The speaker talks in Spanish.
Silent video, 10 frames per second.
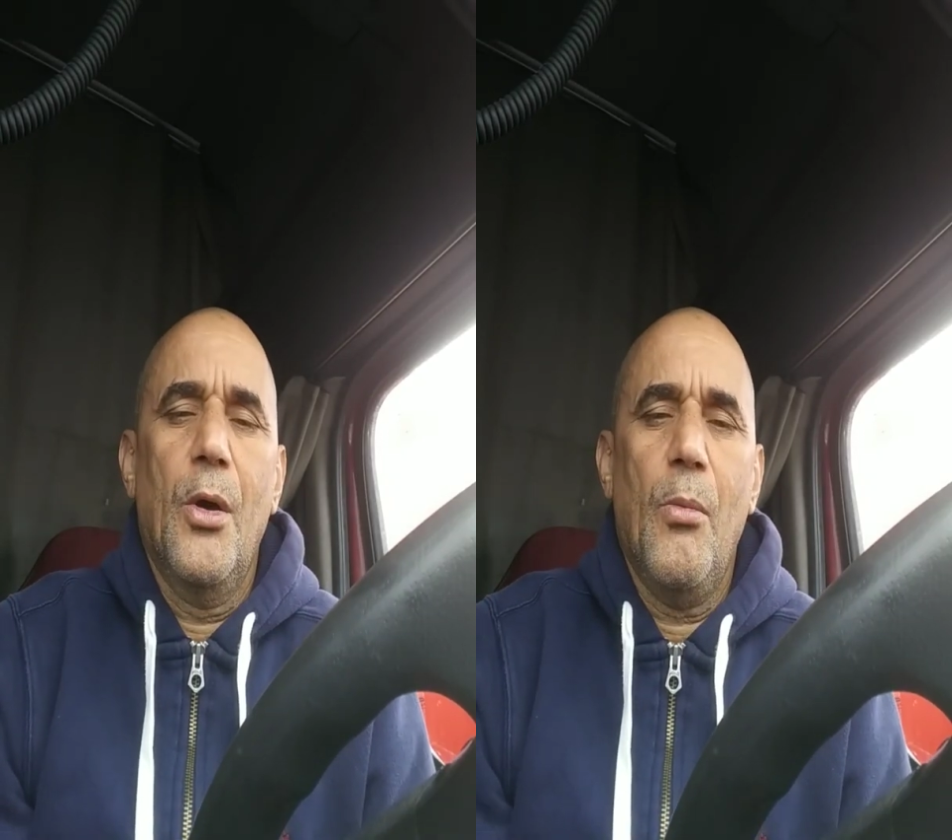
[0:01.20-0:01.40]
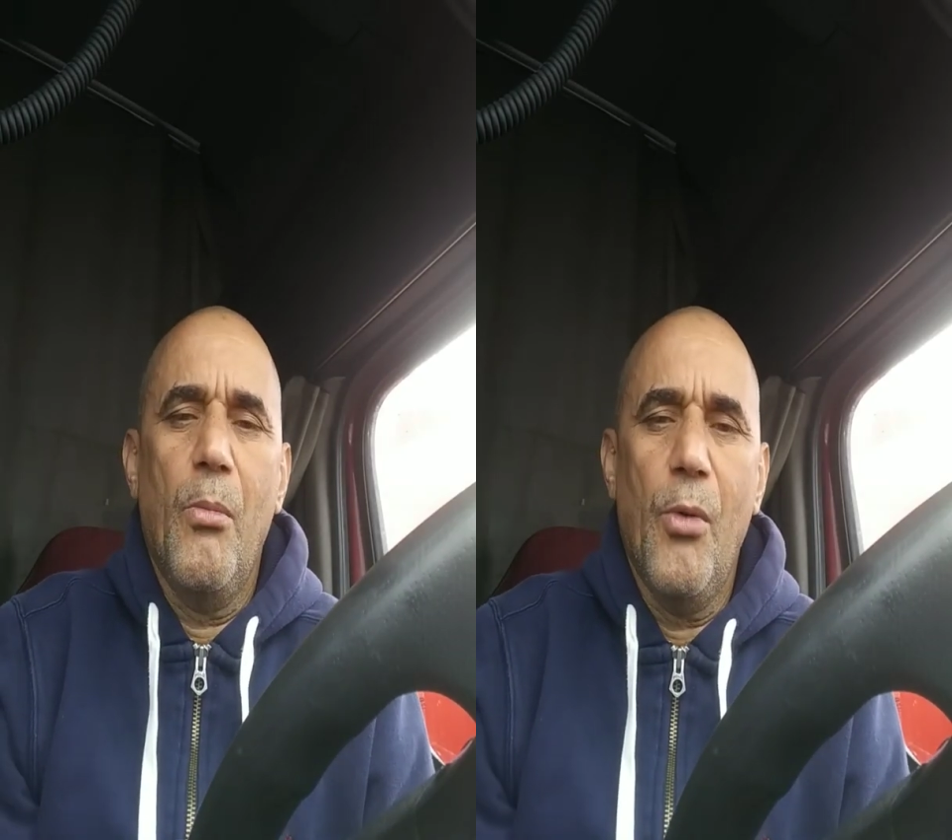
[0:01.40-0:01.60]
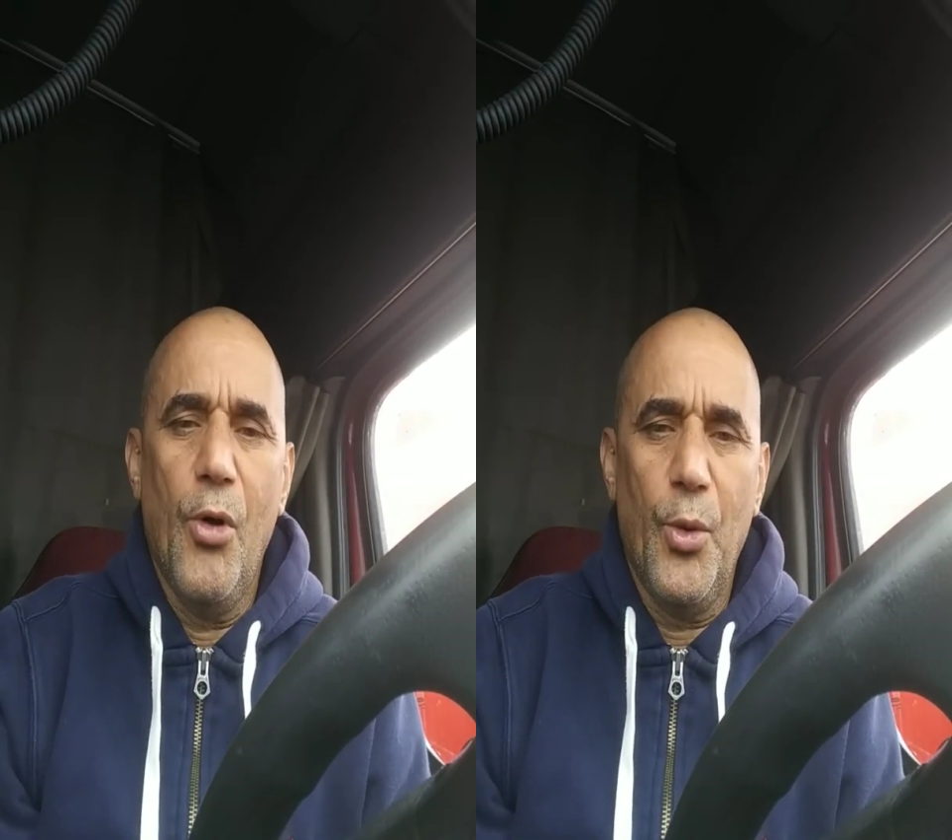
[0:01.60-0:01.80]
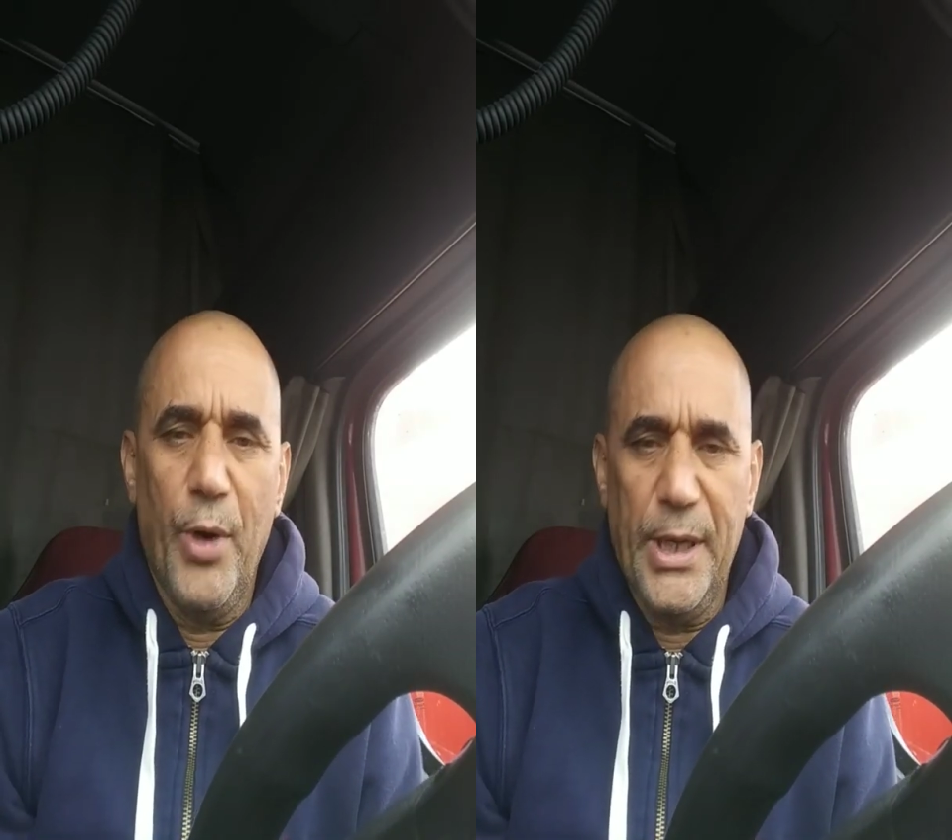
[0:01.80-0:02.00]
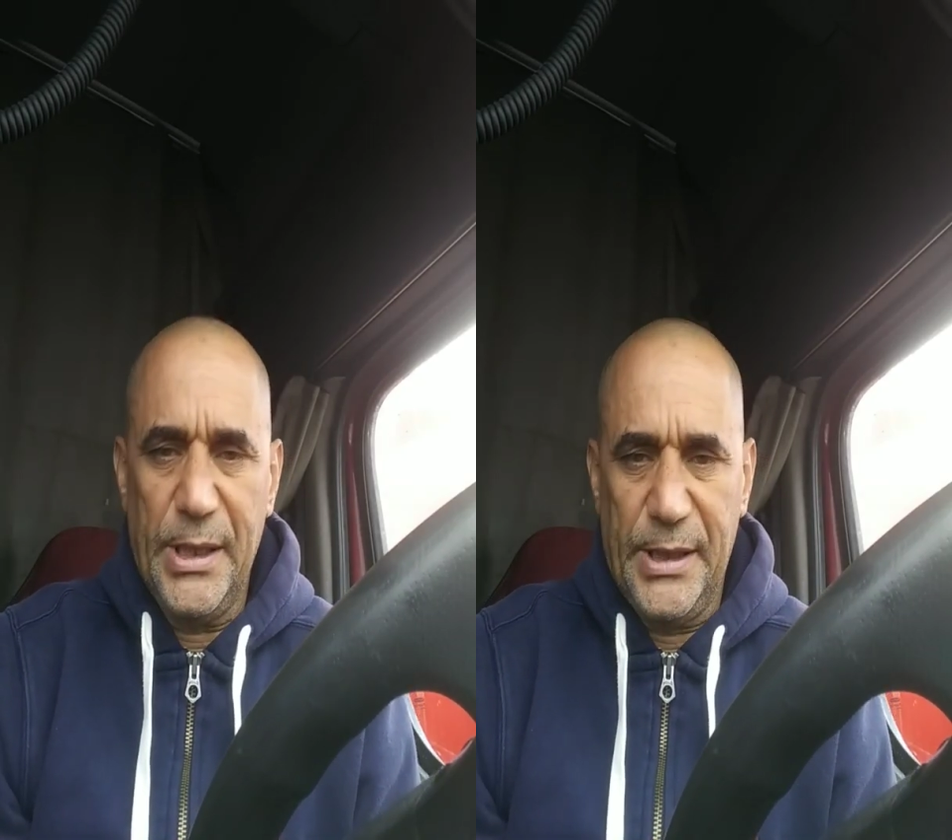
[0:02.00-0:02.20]
Muy
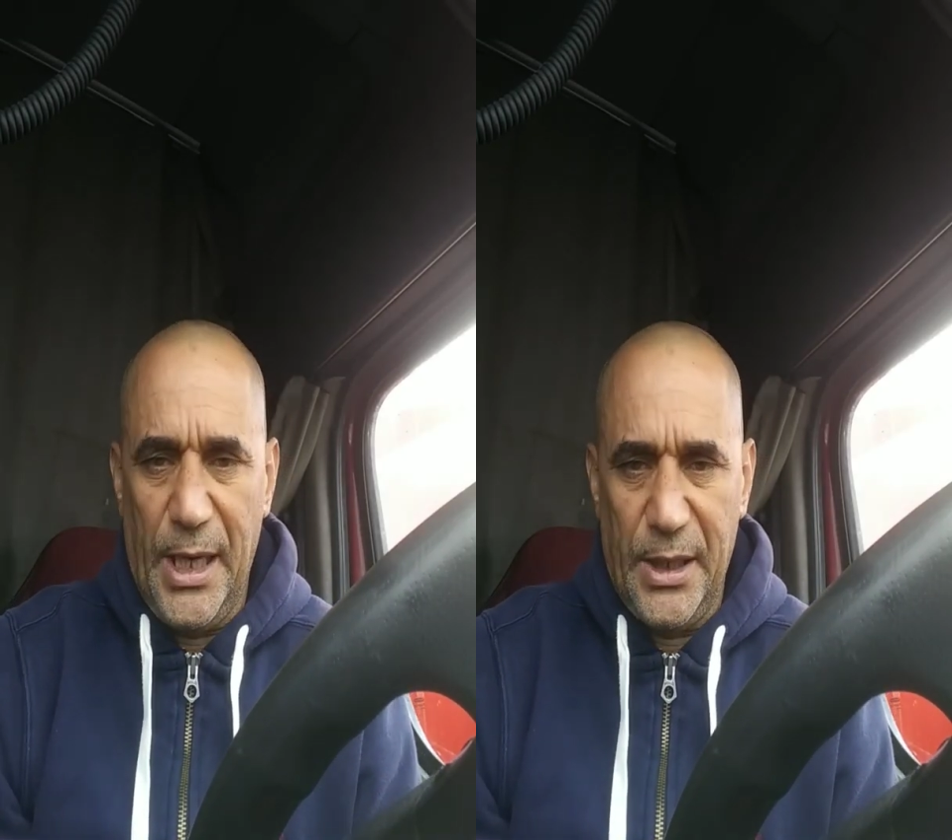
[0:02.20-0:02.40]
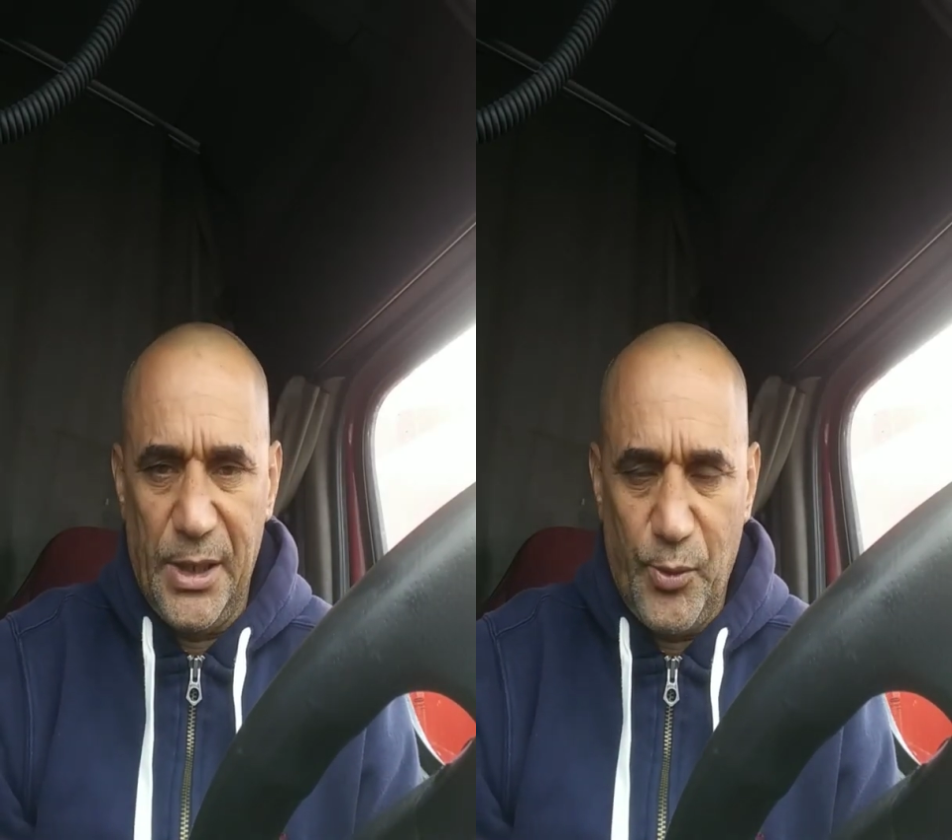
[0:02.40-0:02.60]
buenas tardes,